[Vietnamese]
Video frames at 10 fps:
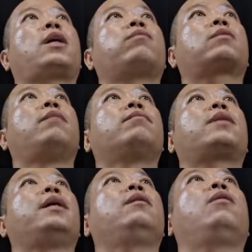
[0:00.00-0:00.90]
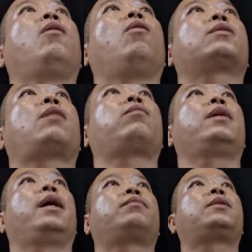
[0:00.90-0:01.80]
trong tâm tính ngộ trong
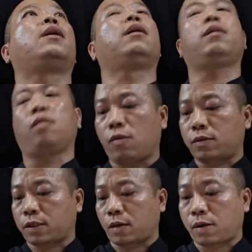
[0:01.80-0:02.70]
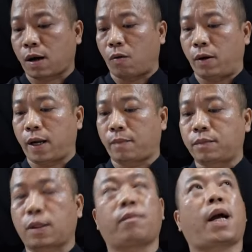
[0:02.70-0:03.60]
nghiệp chướng ngộ trong khẩu nghiệp
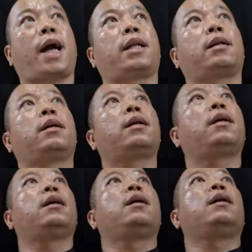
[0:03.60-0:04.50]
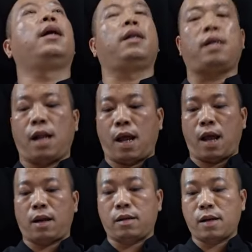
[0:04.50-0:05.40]
tâm can nên
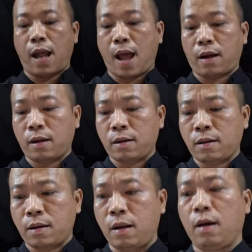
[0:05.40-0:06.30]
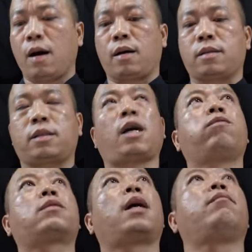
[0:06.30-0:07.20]
là đang lửa
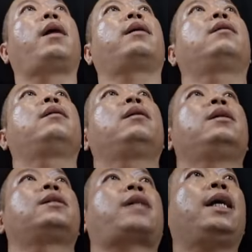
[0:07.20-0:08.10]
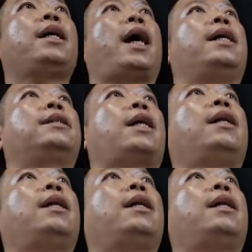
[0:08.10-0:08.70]
trong thân mệnh cháy ngày cháy